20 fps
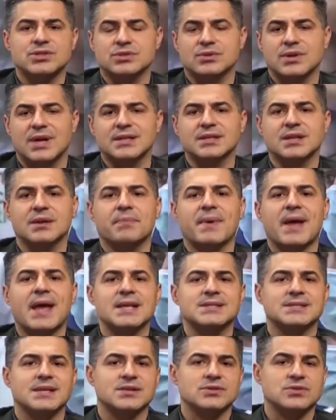ci sono altri
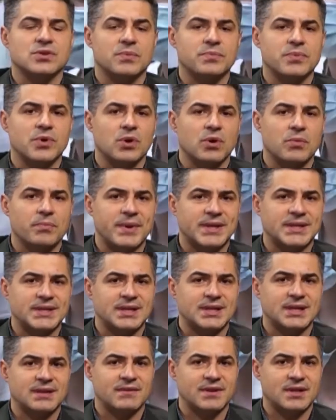paesi che sono più
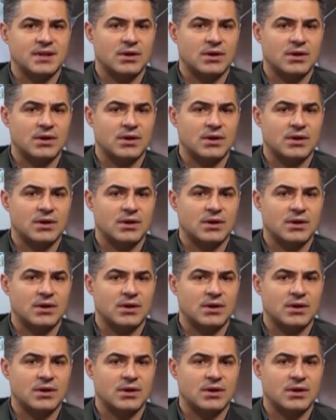competitivi